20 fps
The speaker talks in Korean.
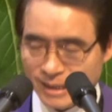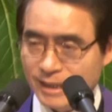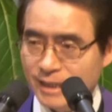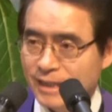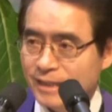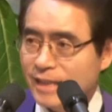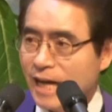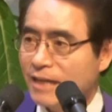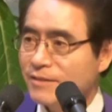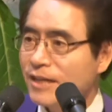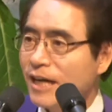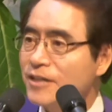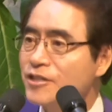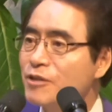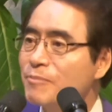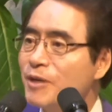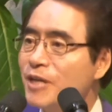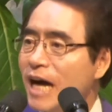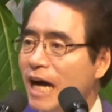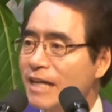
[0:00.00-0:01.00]
당자가 그
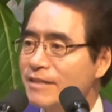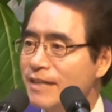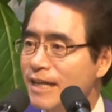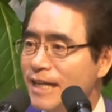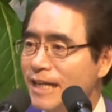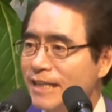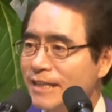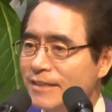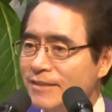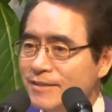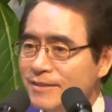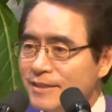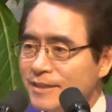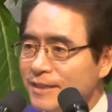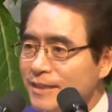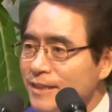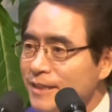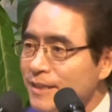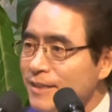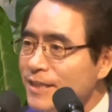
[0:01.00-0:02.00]
집을 나갔잖아요.
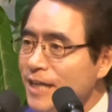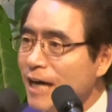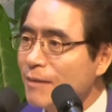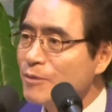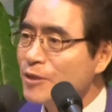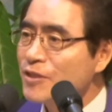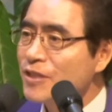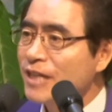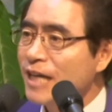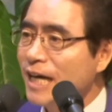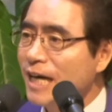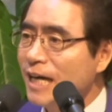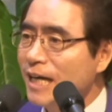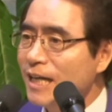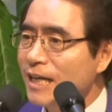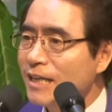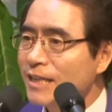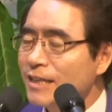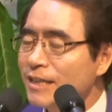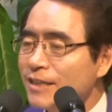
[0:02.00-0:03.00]
그
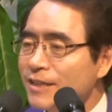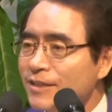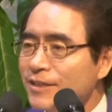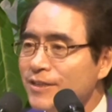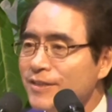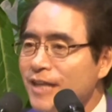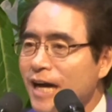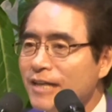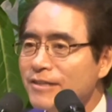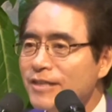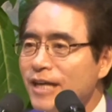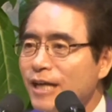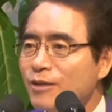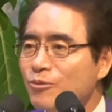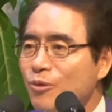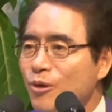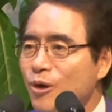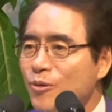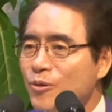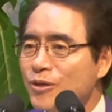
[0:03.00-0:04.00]
아버지가 그 탕자가
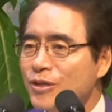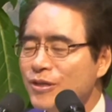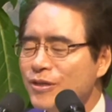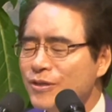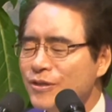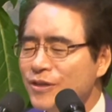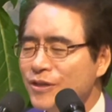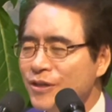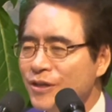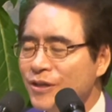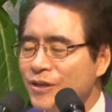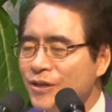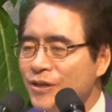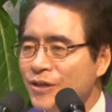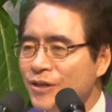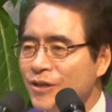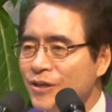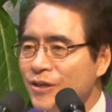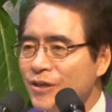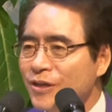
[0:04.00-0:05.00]
돌아오기를
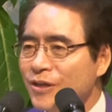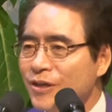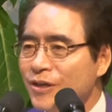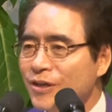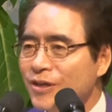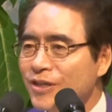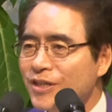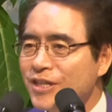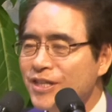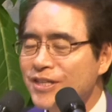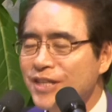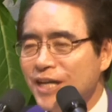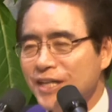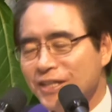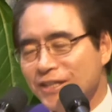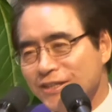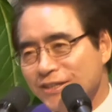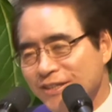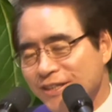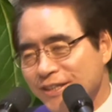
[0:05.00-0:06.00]
늘
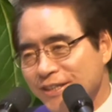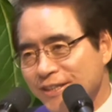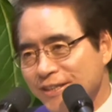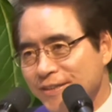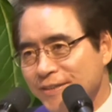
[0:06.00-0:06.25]
기다리는 거예요.